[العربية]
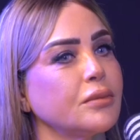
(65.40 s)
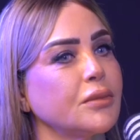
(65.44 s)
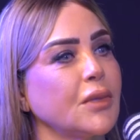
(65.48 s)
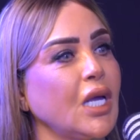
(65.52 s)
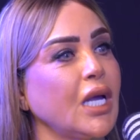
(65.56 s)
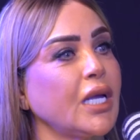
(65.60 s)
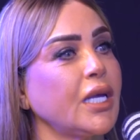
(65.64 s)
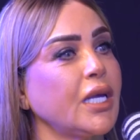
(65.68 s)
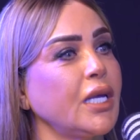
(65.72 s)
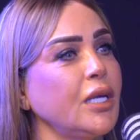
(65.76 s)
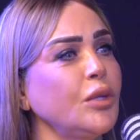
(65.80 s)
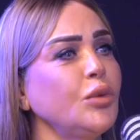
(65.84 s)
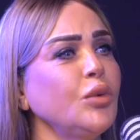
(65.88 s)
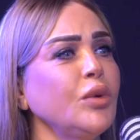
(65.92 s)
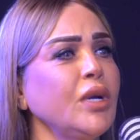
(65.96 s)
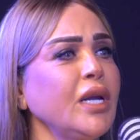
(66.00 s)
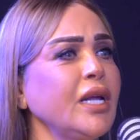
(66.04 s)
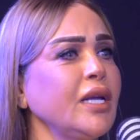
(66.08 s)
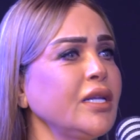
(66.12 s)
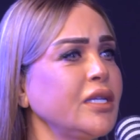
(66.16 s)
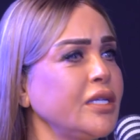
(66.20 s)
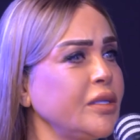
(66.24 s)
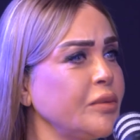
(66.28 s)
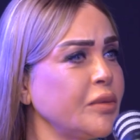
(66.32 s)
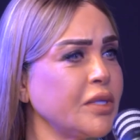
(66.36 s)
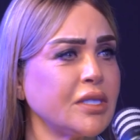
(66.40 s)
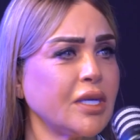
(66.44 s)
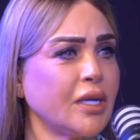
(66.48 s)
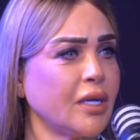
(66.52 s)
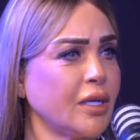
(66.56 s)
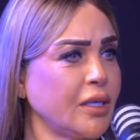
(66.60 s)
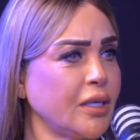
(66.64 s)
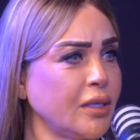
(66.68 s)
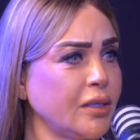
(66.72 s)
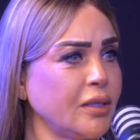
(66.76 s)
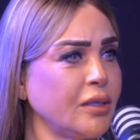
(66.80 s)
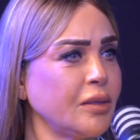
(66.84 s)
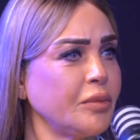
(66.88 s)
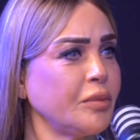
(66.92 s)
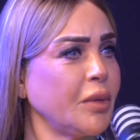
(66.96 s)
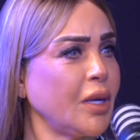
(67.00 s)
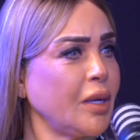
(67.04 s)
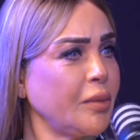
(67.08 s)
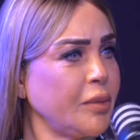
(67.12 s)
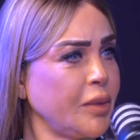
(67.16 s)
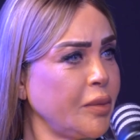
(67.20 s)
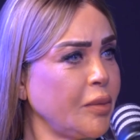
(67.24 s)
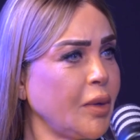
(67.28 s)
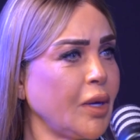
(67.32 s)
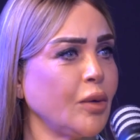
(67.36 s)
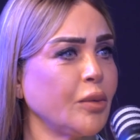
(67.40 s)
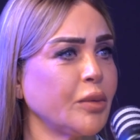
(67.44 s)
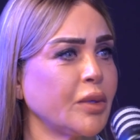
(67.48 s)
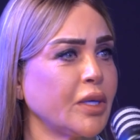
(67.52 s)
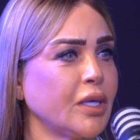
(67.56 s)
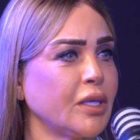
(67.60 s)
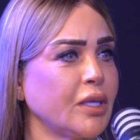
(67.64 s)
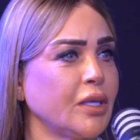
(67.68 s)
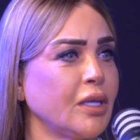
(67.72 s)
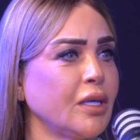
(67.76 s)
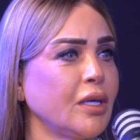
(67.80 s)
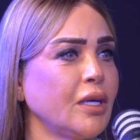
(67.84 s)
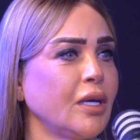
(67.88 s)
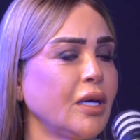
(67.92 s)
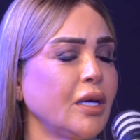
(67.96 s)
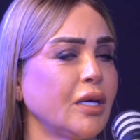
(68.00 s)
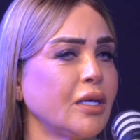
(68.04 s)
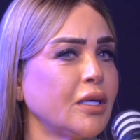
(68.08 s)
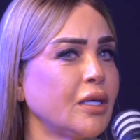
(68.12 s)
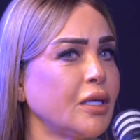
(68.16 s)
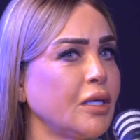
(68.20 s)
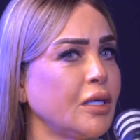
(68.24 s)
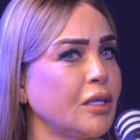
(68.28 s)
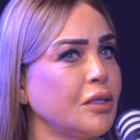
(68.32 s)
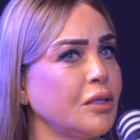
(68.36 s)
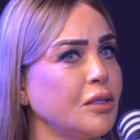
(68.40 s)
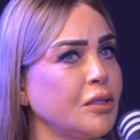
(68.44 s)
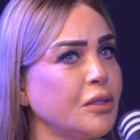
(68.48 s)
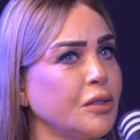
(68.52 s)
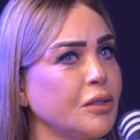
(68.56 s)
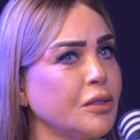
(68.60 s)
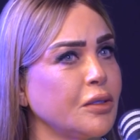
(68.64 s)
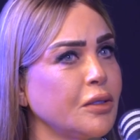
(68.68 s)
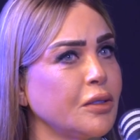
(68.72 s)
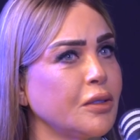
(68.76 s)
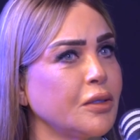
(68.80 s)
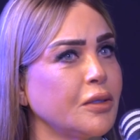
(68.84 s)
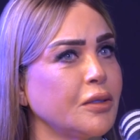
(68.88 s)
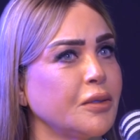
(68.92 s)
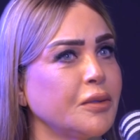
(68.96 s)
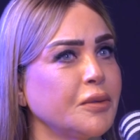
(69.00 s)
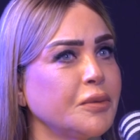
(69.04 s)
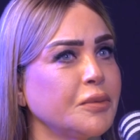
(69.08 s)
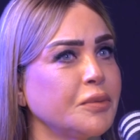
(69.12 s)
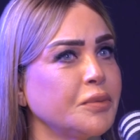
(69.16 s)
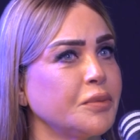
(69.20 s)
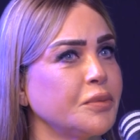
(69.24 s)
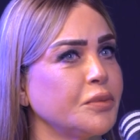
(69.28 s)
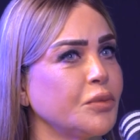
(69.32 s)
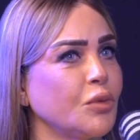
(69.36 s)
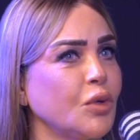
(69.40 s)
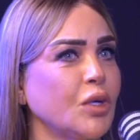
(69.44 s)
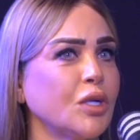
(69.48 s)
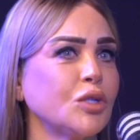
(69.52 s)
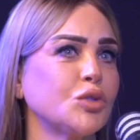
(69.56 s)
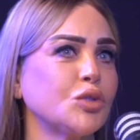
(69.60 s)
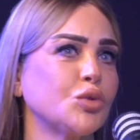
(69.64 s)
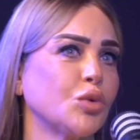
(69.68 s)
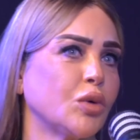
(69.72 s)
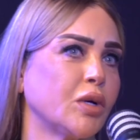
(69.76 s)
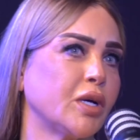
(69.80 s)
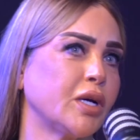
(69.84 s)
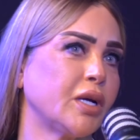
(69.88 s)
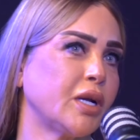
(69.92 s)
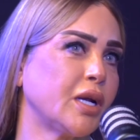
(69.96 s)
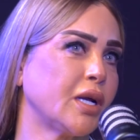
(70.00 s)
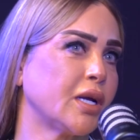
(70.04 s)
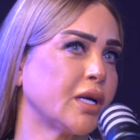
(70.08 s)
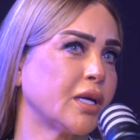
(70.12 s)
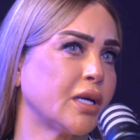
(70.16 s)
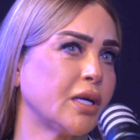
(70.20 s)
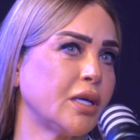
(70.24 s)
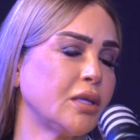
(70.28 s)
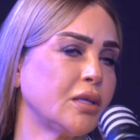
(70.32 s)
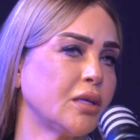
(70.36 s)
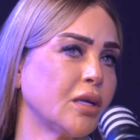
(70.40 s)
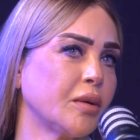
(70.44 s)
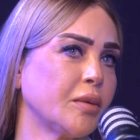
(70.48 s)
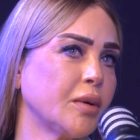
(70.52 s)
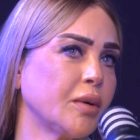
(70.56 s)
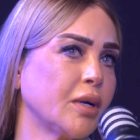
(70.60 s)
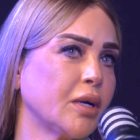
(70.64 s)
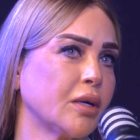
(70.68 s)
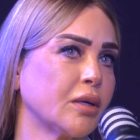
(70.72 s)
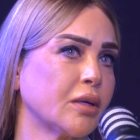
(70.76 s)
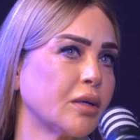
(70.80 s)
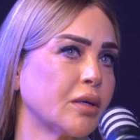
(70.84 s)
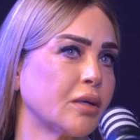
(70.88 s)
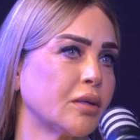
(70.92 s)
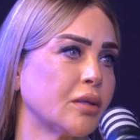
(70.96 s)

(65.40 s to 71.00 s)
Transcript: اكيد ولادي مثلا بعمل معاهم كده اكيد وانا صغيره اكيد طبعا ما